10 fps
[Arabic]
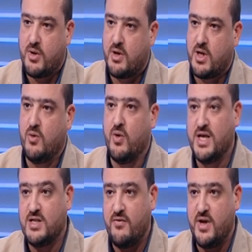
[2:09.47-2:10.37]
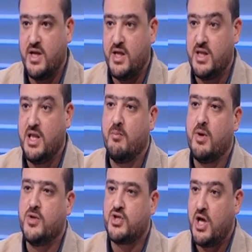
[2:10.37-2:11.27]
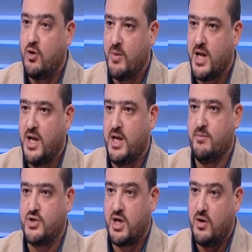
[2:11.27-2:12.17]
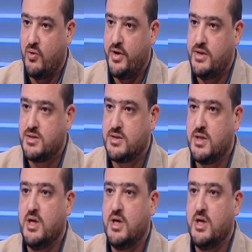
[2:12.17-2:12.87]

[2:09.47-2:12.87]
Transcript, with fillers: طبعا والجهاز الفني الجديد لما بيشتغلوا مع اللاعب بشكل كويس